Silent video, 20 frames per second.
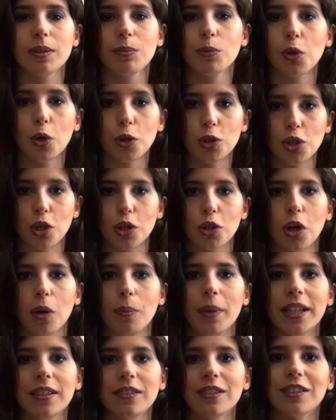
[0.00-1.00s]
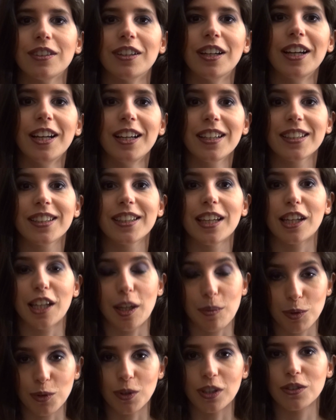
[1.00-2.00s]
films de Roger Corman euh, qui
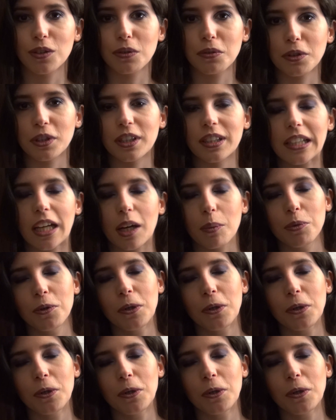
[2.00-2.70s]
adaptent les œuvres d'Edgar